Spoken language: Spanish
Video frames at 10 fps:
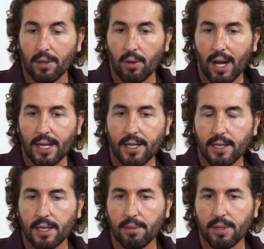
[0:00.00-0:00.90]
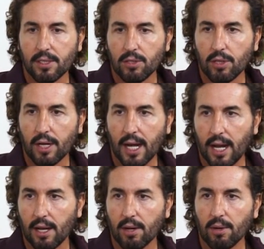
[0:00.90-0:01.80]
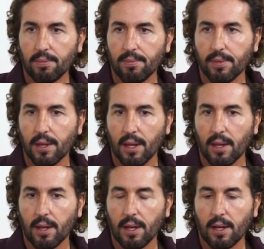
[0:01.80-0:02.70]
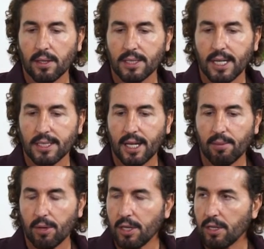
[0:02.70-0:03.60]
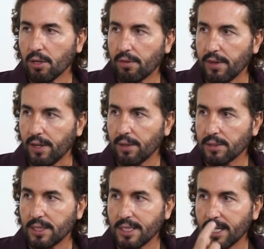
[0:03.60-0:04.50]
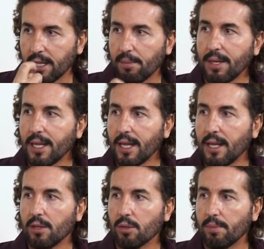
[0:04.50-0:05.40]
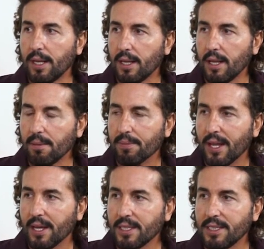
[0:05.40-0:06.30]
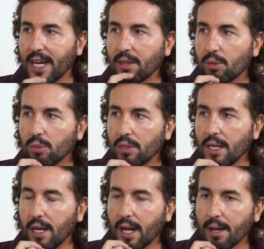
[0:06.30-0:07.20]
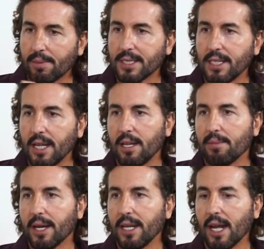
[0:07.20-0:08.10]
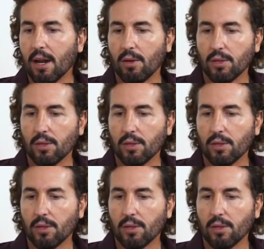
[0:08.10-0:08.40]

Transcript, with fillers: Cuando alguien te menciona algo, ya sea bonito o feo, si se te mete en tu mente, ya tú tienes la capacidad de imaginarlo.